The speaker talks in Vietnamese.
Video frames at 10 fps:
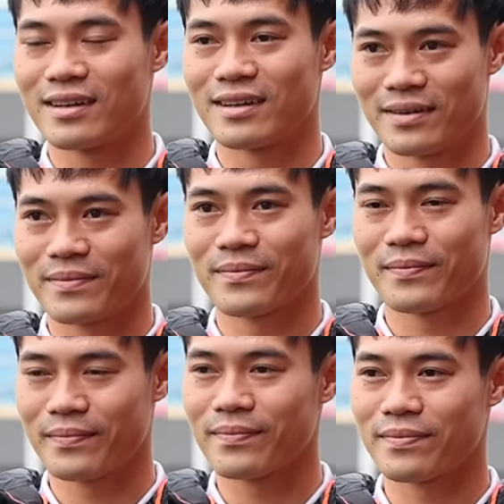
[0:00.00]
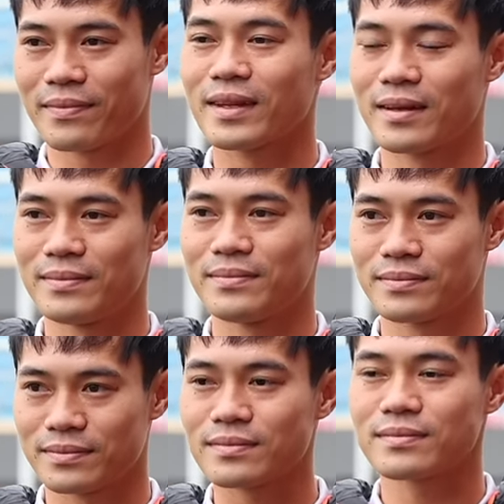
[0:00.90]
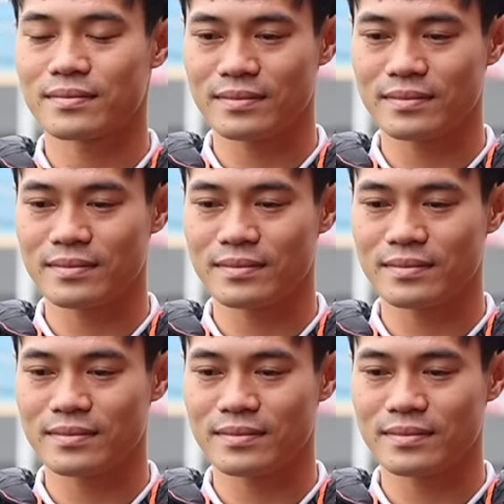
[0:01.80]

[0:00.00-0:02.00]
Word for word: là có tham vọng. Anh anh tin là